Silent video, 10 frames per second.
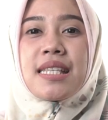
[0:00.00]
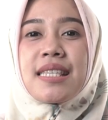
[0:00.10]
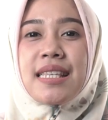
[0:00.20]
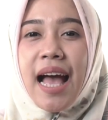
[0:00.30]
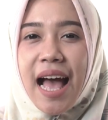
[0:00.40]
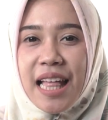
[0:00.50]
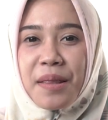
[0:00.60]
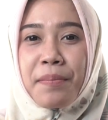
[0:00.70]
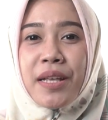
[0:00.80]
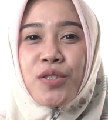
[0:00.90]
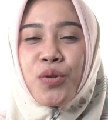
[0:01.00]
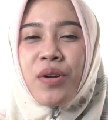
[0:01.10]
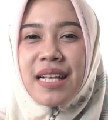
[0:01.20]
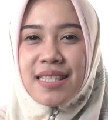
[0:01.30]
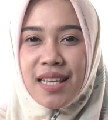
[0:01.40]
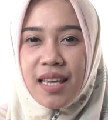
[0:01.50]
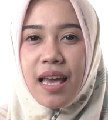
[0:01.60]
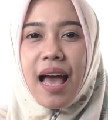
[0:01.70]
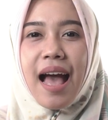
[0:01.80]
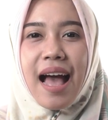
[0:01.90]
Saat
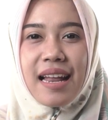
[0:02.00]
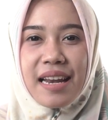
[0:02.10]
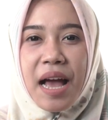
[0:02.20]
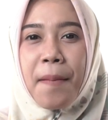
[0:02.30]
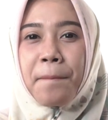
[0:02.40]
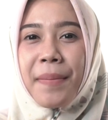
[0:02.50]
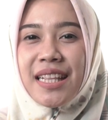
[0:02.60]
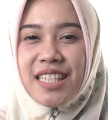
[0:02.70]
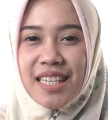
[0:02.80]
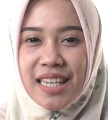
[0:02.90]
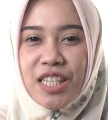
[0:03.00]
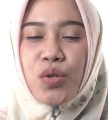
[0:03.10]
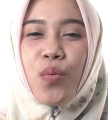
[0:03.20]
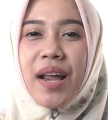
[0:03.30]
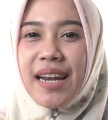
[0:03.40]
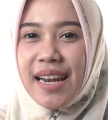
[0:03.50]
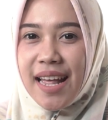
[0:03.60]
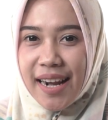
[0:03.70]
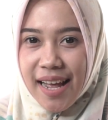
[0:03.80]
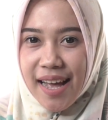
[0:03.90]
menstruasi, ada empat jenis warna
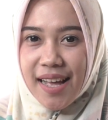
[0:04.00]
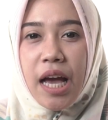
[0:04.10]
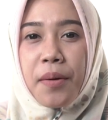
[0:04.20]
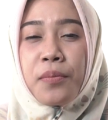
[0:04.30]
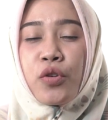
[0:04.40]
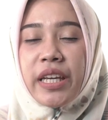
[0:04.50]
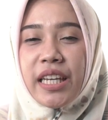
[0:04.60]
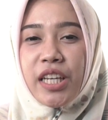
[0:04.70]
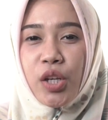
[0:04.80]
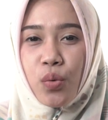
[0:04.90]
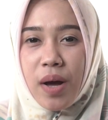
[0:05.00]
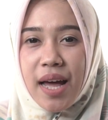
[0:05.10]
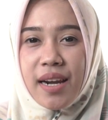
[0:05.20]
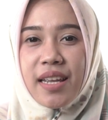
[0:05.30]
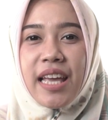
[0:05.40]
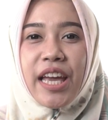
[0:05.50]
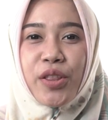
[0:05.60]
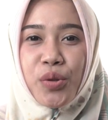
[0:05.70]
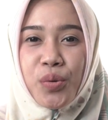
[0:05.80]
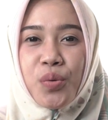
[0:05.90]
darah yang mungkin keluar,
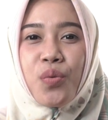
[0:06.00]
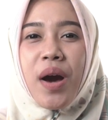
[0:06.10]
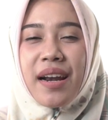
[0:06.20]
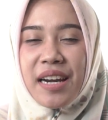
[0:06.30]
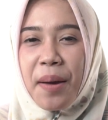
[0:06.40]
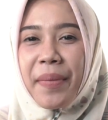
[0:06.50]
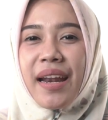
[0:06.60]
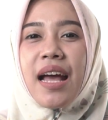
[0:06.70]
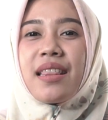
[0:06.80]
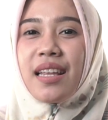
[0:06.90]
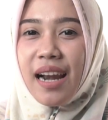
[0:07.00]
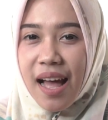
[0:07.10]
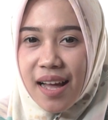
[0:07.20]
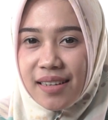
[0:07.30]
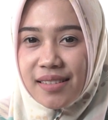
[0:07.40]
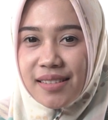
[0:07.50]
yaitu warna merah terang,